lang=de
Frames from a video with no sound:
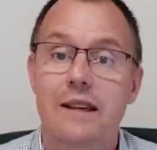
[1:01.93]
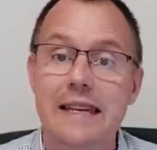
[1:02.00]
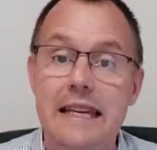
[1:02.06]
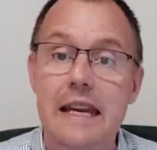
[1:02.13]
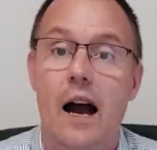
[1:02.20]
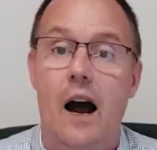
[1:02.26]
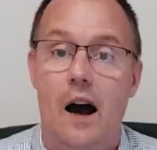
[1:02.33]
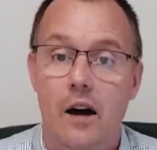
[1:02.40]

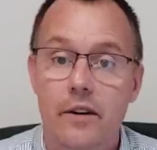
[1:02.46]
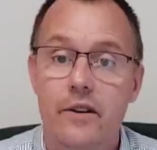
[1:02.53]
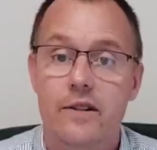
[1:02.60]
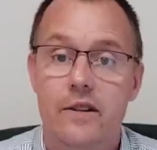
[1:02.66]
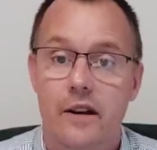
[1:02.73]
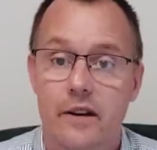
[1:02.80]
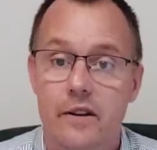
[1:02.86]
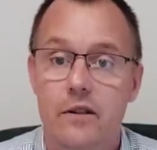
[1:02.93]
die
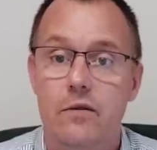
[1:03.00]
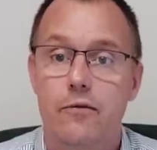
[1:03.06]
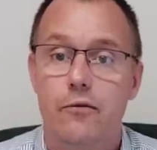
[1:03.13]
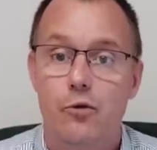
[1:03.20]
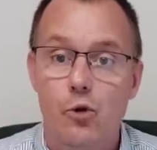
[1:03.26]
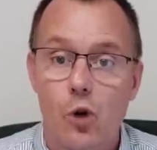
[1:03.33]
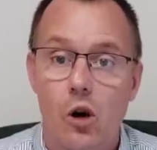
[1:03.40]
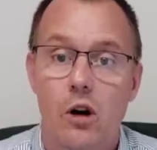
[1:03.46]
Altersrente
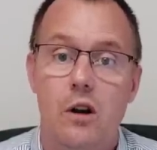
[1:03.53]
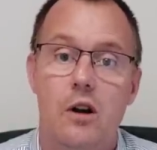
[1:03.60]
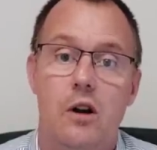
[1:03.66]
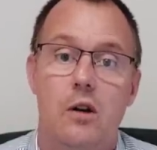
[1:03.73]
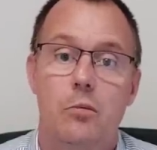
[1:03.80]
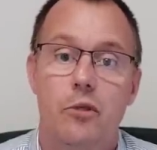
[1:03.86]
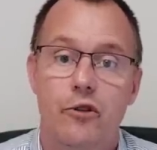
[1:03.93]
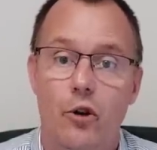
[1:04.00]
für
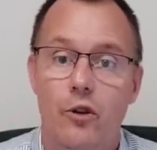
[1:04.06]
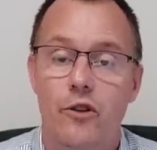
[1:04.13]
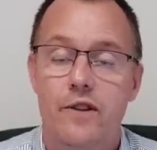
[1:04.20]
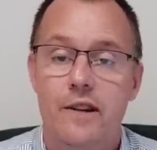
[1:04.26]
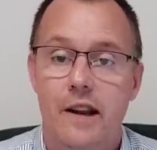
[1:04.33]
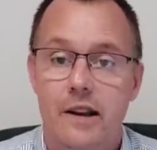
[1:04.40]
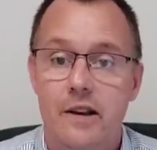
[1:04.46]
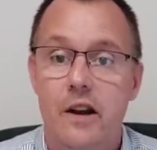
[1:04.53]

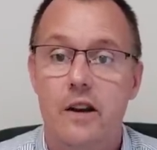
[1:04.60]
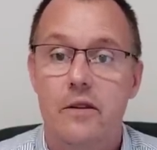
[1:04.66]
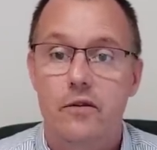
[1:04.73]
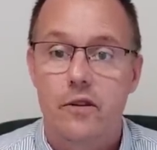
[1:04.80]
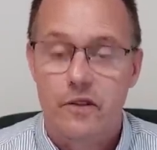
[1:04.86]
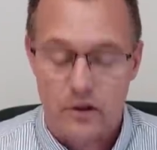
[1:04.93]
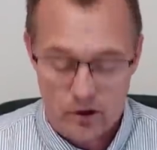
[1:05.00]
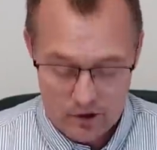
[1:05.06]
besonders langjährig
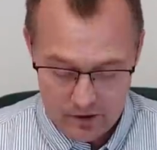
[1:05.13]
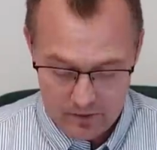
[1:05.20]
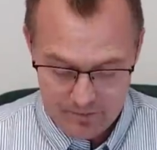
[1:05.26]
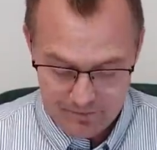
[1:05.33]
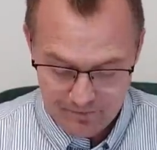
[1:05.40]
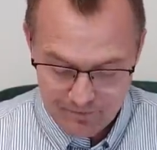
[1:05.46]
Versicherte.